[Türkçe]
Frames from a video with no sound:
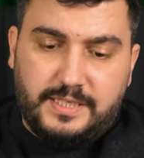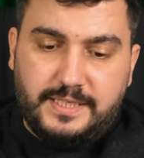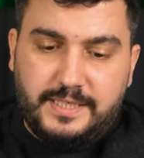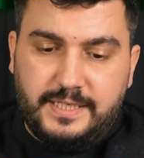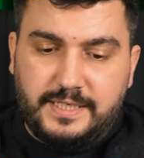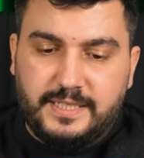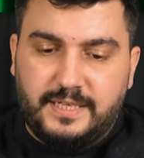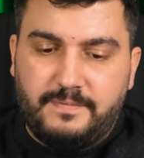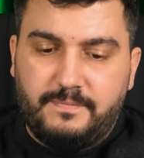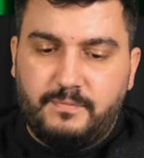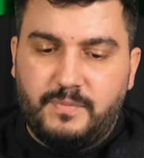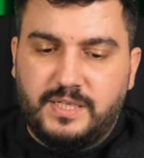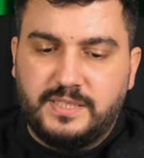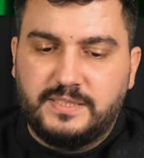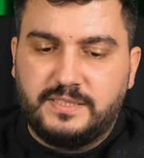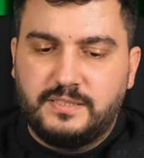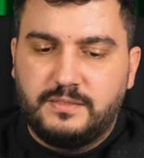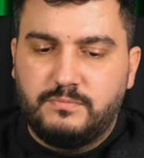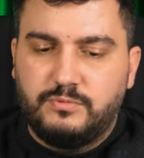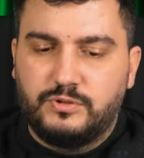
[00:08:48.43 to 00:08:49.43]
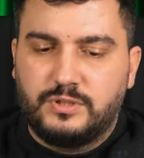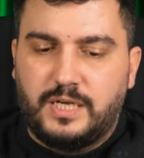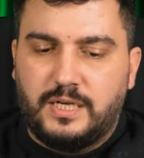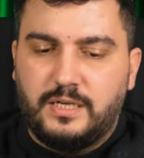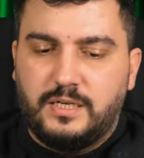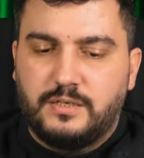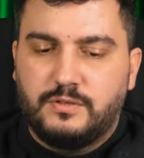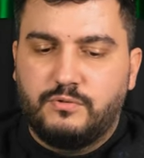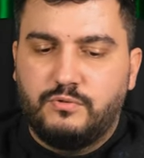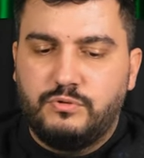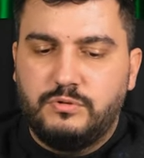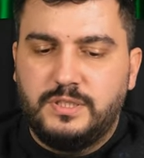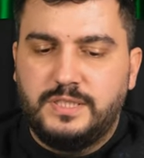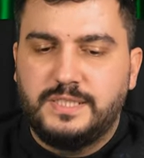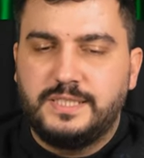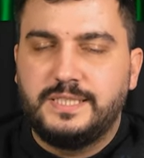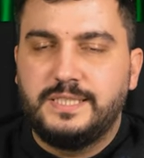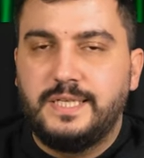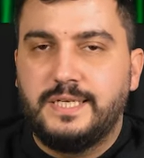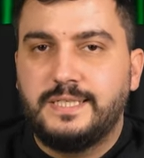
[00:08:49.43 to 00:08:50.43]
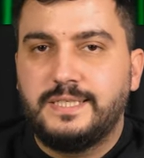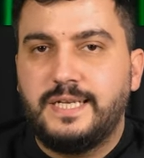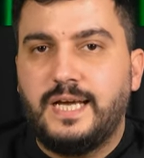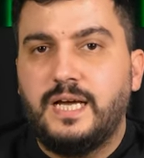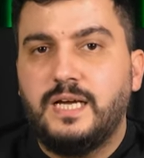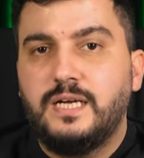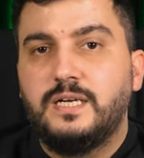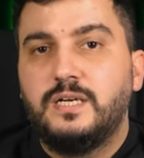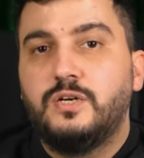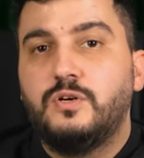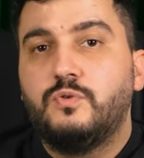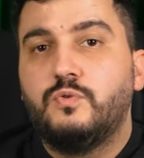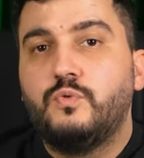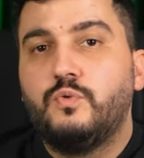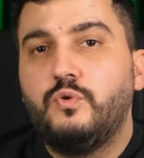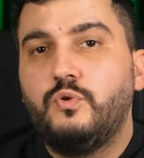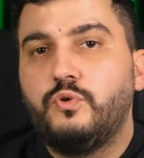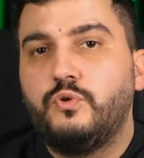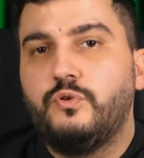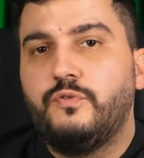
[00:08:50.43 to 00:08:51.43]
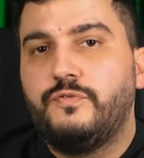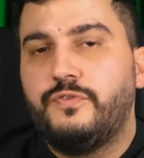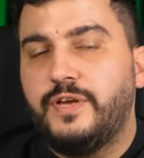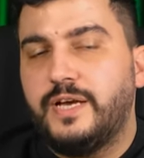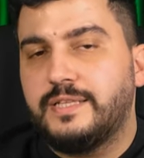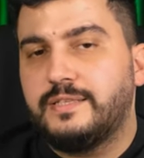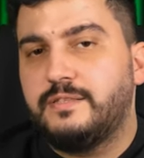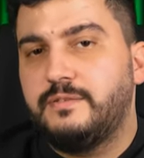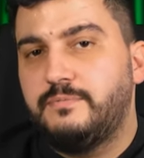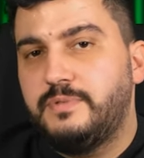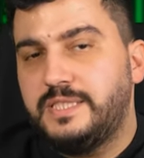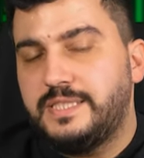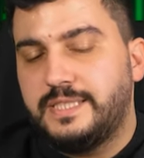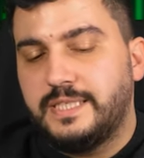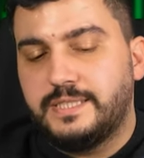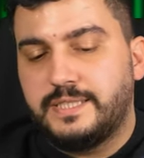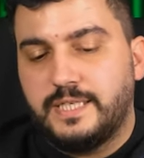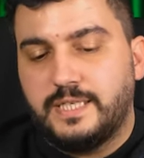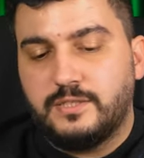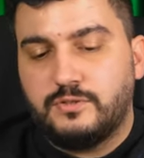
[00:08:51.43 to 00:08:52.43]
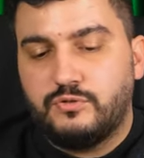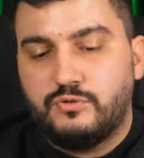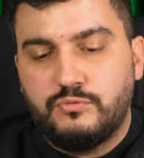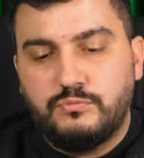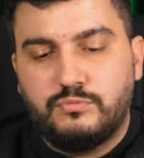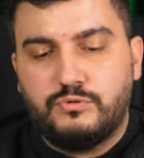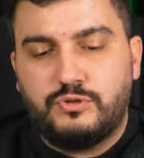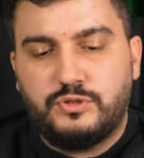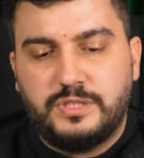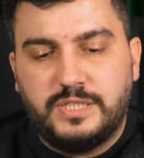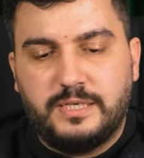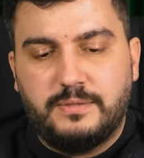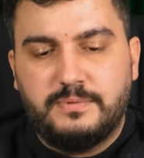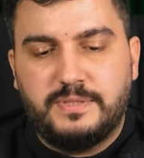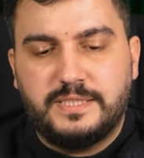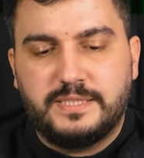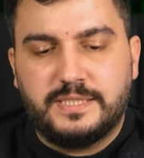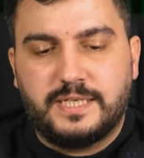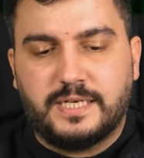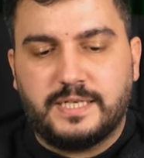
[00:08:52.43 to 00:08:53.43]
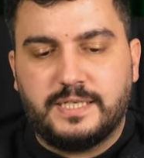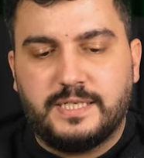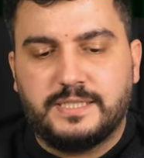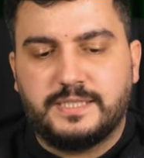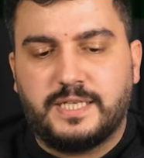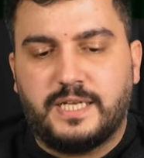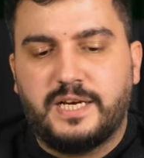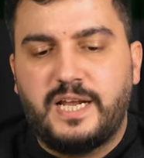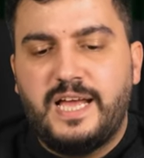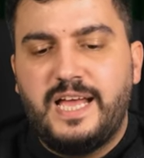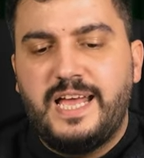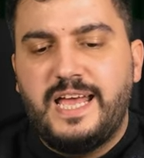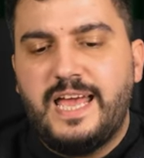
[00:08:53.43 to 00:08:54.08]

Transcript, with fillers: Yine de Monster burada kullanıcılarına uygun fiyatlı bir seçenek sunmuş diyebiliriz arkadaşlar.